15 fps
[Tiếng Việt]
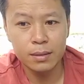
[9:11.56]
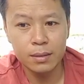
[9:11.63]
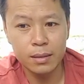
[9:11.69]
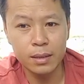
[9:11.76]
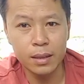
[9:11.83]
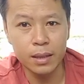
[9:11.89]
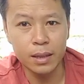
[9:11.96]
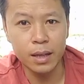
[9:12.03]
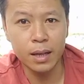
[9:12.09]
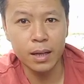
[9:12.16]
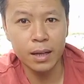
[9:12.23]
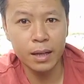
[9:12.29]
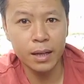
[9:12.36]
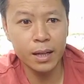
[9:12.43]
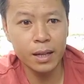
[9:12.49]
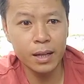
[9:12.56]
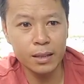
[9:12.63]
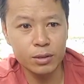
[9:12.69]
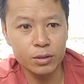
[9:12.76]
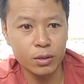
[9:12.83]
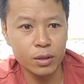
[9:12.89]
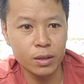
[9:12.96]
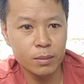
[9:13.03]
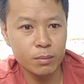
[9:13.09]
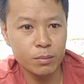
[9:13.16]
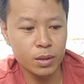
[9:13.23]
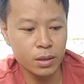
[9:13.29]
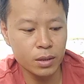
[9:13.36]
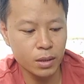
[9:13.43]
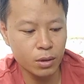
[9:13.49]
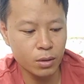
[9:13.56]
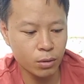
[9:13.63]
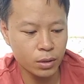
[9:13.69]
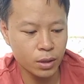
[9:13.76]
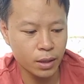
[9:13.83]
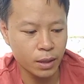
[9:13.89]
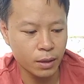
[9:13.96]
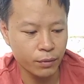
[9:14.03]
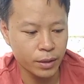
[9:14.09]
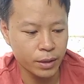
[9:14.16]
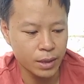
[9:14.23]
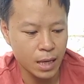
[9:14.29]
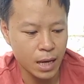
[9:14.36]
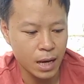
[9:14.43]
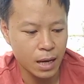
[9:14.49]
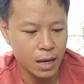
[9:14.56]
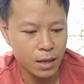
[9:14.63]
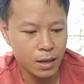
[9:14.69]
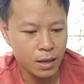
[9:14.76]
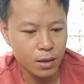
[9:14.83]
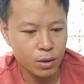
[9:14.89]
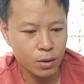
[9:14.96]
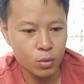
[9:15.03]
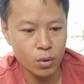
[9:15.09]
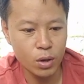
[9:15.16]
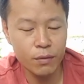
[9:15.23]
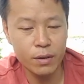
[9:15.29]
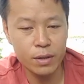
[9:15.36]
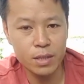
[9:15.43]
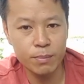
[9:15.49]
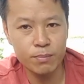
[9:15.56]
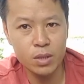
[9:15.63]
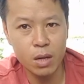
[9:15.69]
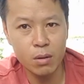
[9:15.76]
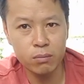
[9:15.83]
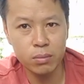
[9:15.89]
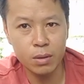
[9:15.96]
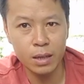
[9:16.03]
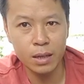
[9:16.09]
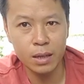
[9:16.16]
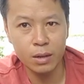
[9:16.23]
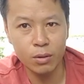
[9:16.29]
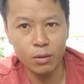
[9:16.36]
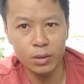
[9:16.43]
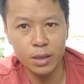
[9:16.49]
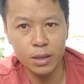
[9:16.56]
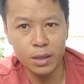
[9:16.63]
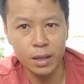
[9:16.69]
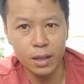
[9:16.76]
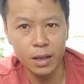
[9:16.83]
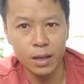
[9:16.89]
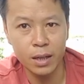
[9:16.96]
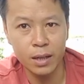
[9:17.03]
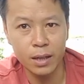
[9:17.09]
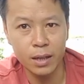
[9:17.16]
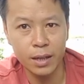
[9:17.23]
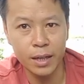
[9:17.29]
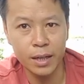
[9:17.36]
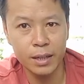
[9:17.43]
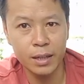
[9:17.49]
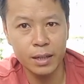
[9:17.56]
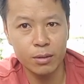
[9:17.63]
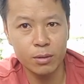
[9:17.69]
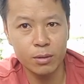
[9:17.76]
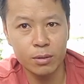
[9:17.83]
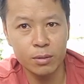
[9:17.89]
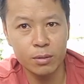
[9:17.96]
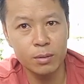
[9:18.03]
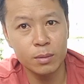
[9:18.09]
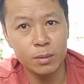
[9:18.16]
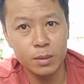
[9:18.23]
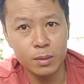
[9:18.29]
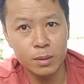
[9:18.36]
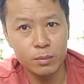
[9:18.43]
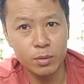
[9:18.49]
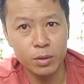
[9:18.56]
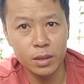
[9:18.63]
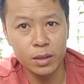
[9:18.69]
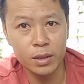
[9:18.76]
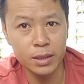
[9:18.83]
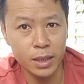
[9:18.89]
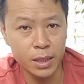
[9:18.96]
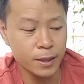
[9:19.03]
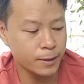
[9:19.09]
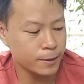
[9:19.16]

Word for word: để à, nghe lệnh rồi mọi người có thể về nhà nuôi và chăm sóc là, là có thể à, nghe theo mọi người nha